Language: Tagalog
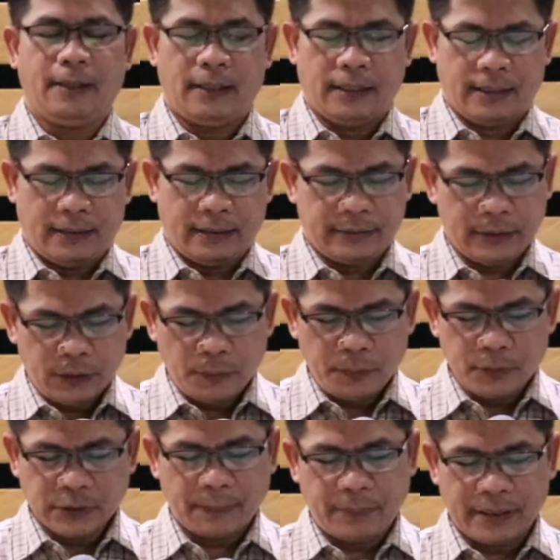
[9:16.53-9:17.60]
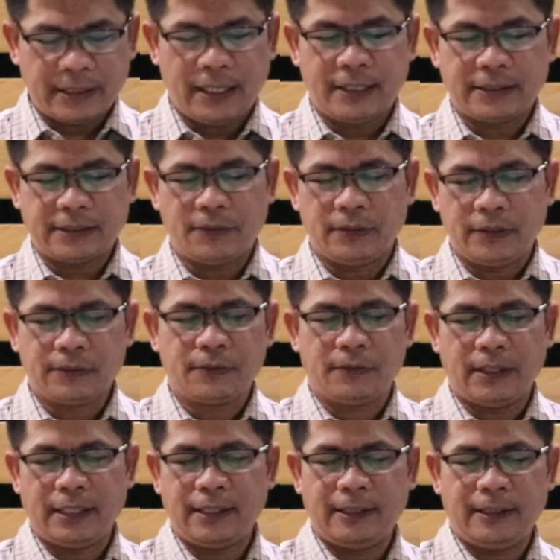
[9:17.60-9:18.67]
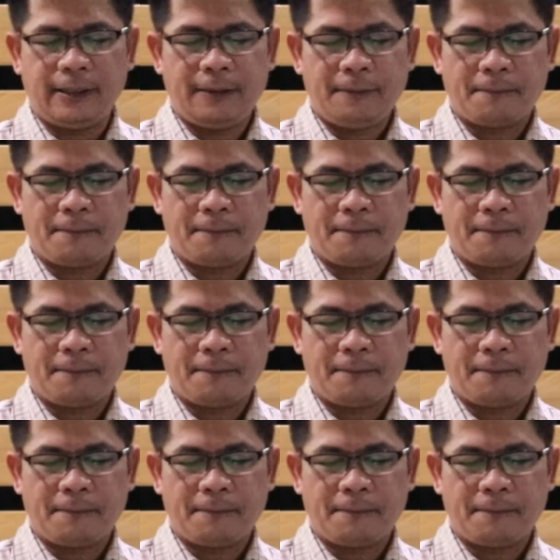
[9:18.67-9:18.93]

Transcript: Dito po sa pagkakataong ito ay